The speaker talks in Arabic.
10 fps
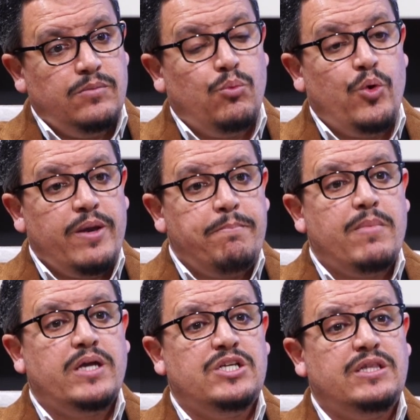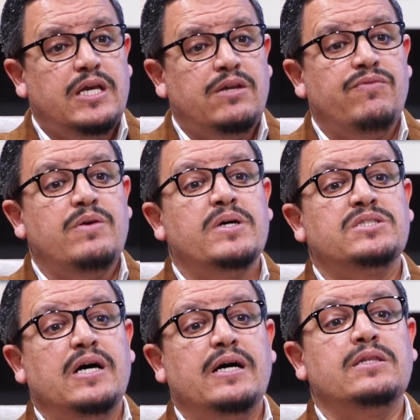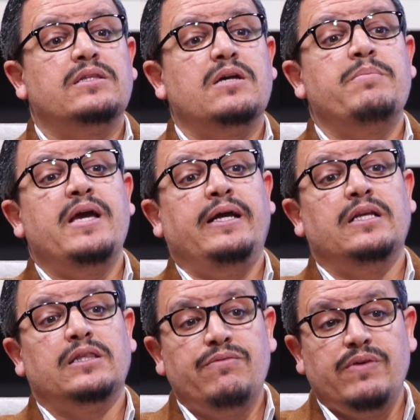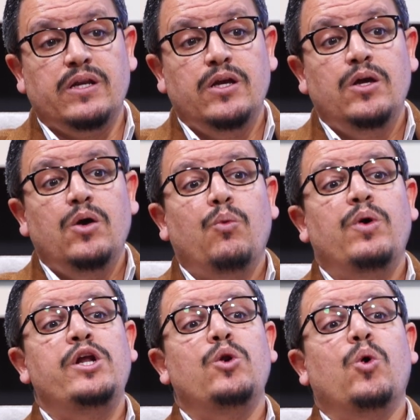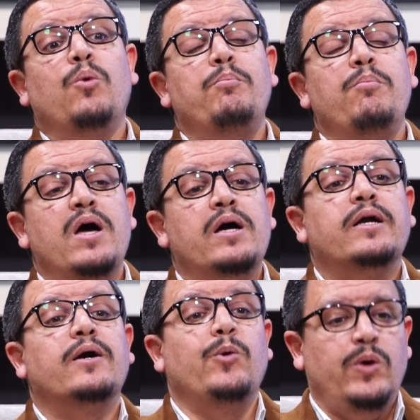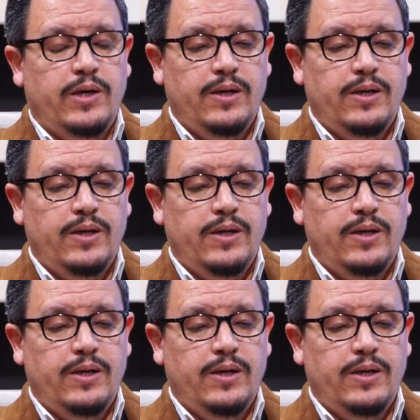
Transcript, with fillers: مهمة جدا في مسار التربية عند الطفل وللأمة ككل